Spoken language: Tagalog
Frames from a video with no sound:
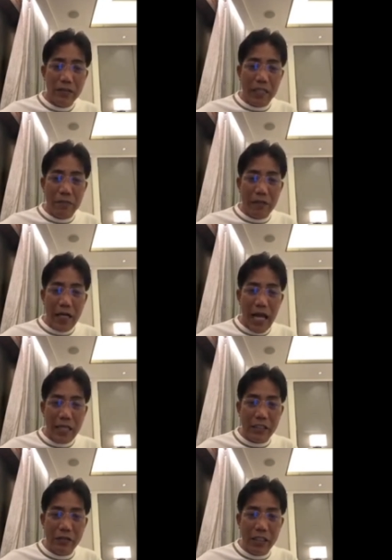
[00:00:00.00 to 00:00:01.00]
Team
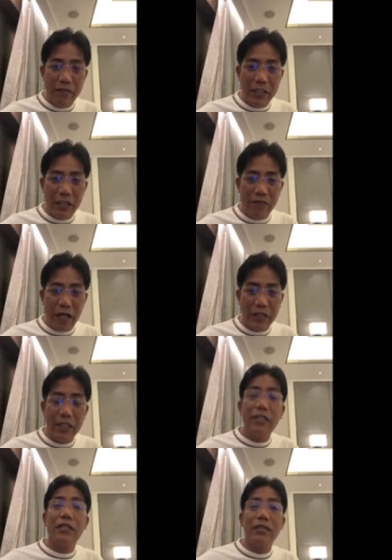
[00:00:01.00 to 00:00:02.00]
Relax, good evening Sir
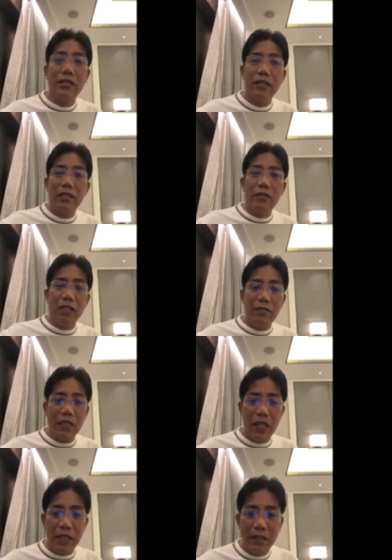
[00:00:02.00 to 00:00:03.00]
Francis. Good
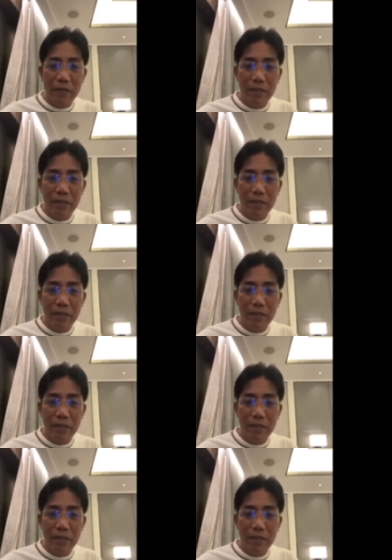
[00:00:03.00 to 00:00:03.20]
evening din.